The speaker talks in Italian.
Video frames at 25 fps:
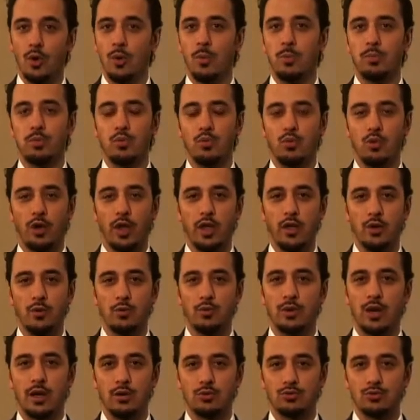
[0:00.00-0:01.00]
oppure
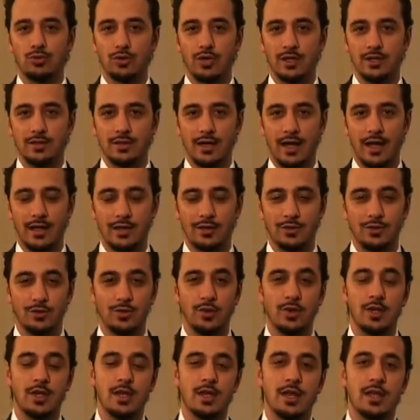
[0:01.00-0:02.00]
un
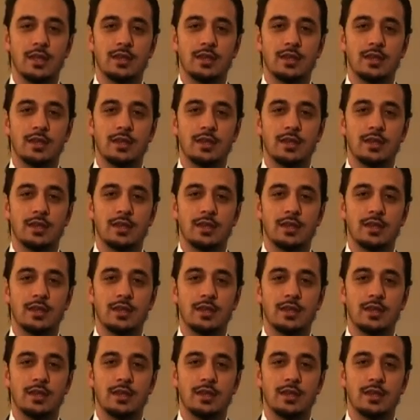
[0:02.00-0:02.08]
autoritratto